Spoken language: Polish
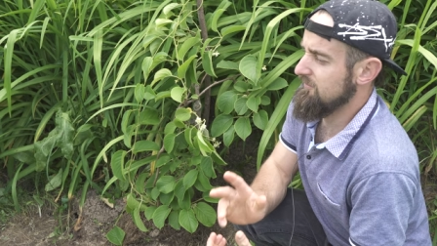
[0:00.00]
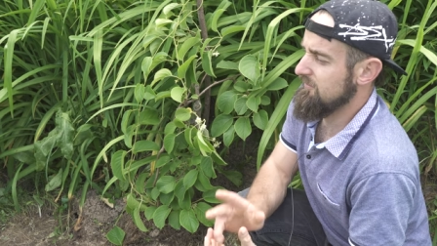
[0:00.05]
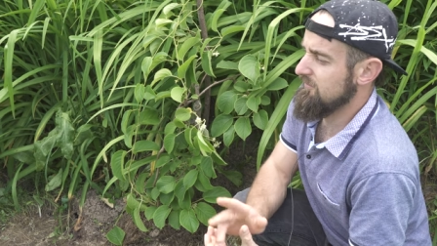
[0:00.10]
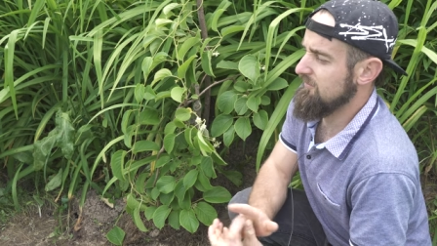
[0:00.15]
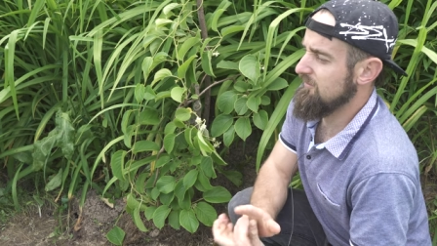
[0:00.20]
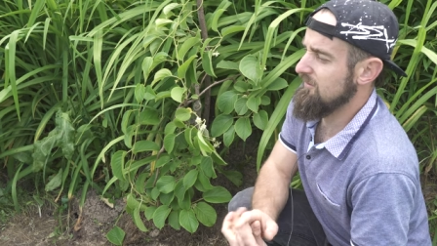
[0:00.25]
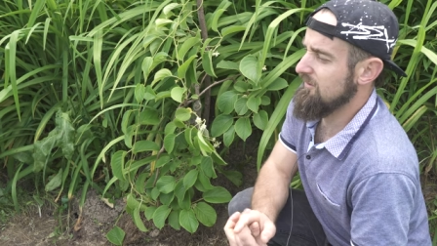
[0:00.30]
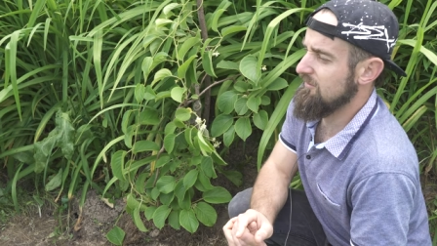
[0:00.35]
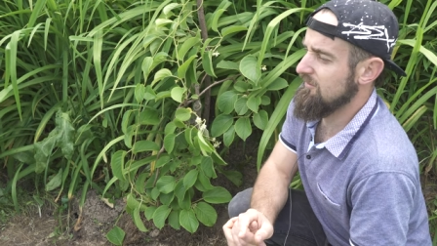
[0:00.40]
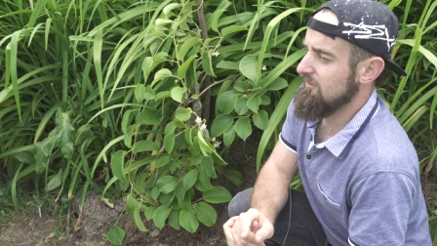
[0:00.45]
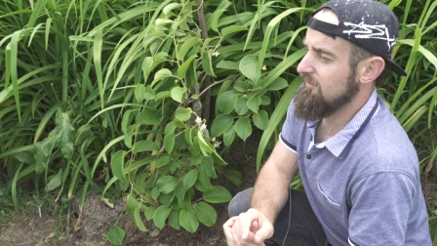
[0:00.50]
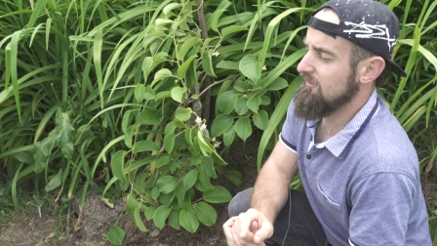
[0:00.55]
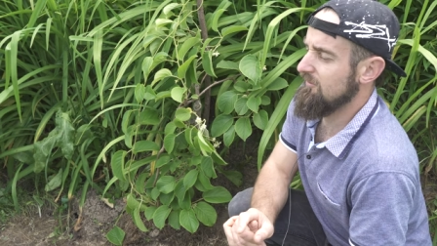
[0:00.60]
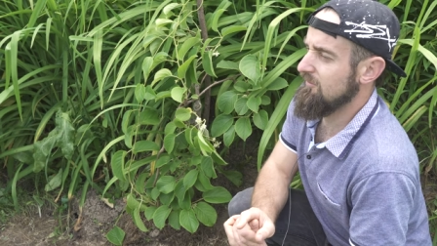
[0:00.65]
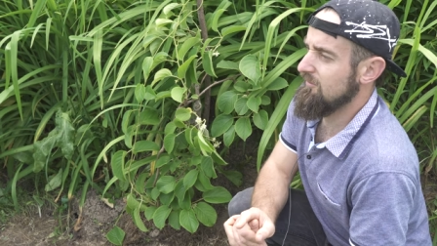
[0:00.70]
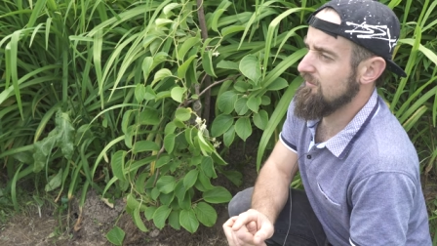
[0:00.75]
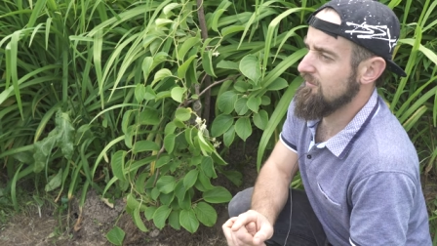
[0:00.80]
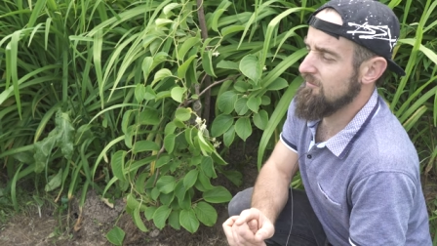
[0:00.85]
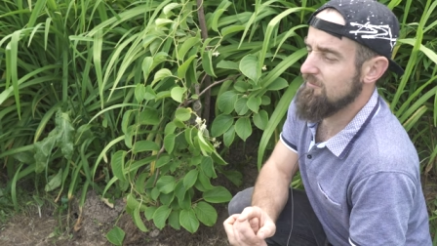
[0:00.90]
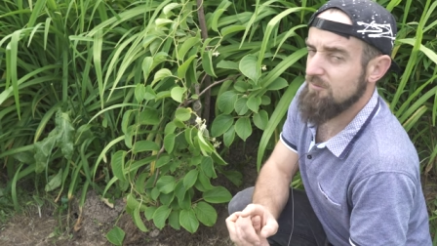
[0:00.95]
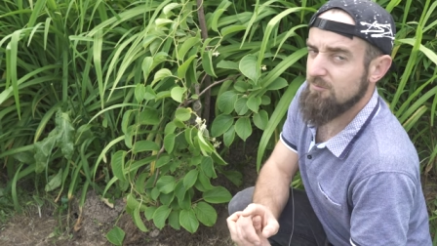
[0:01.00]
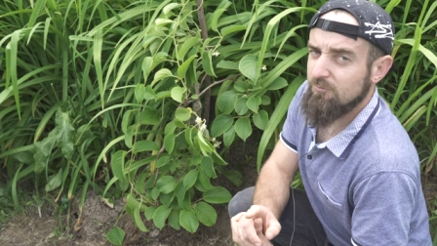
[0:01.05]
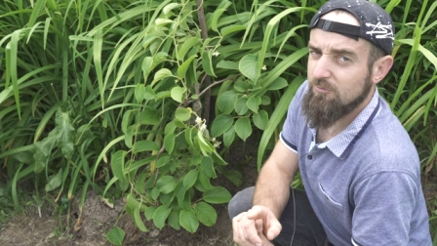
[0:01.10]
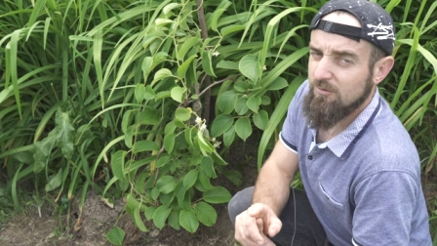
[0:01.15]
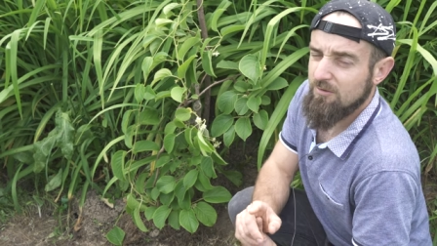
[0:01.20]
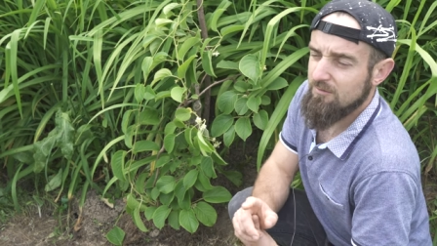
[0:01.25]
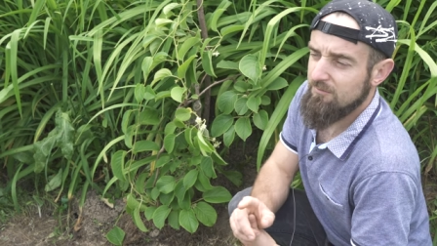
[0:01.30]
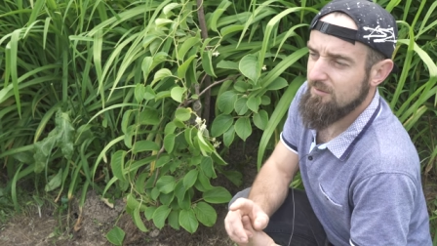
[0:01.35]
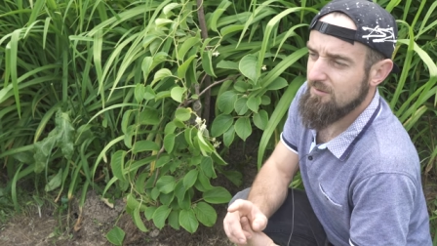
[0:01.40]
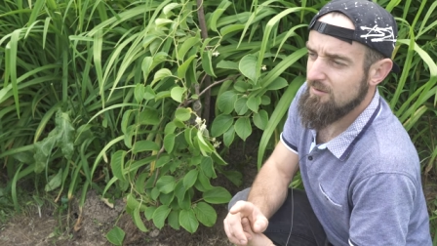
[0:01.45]
gdzieś kiedyś, że są
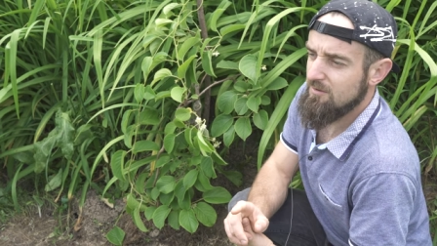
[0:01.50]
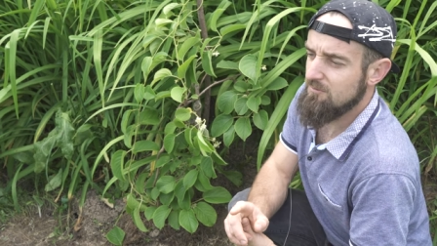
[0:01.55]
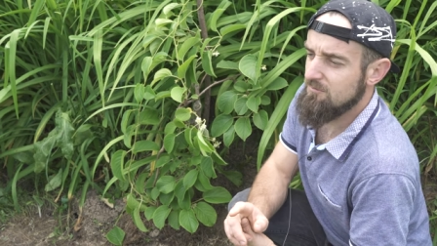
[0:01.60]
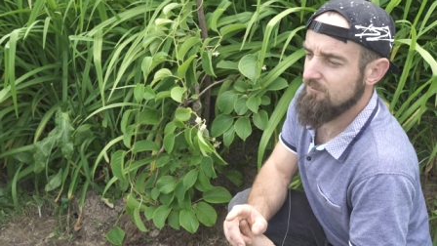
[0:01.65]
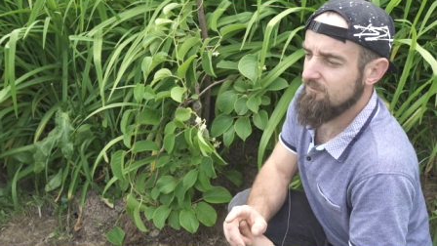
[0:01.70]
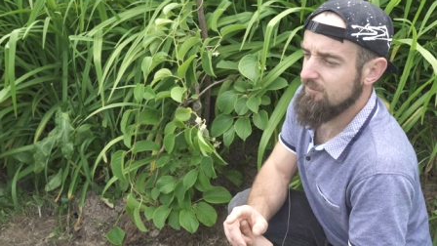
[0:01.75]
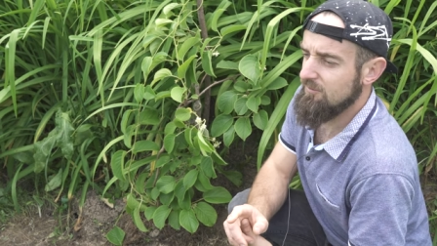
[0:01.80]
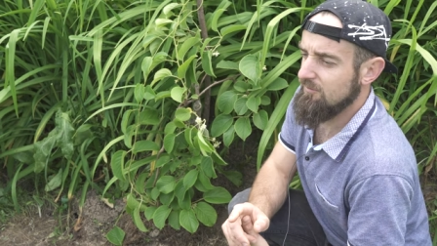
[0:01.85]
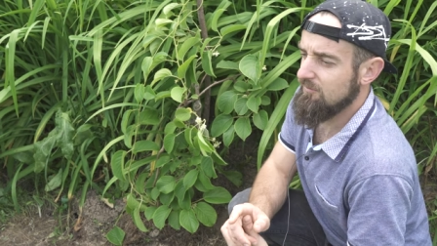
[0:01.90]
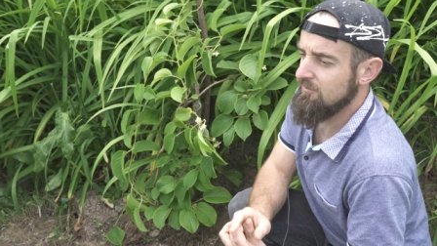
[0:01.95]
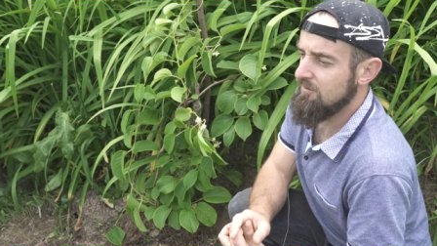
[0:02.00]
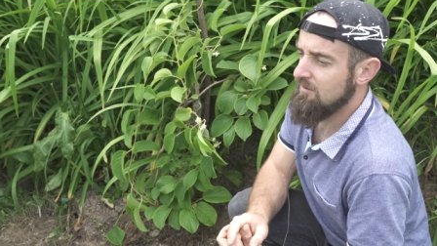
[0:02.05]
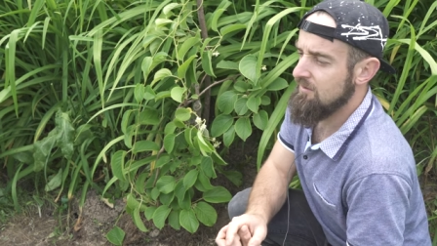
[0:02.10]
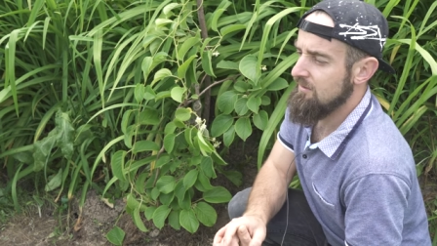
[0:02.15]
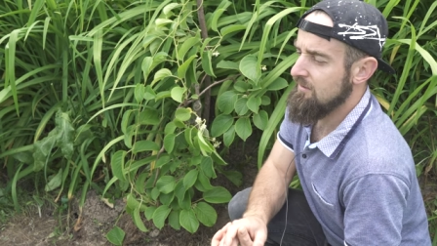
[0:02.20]
sprzedawane również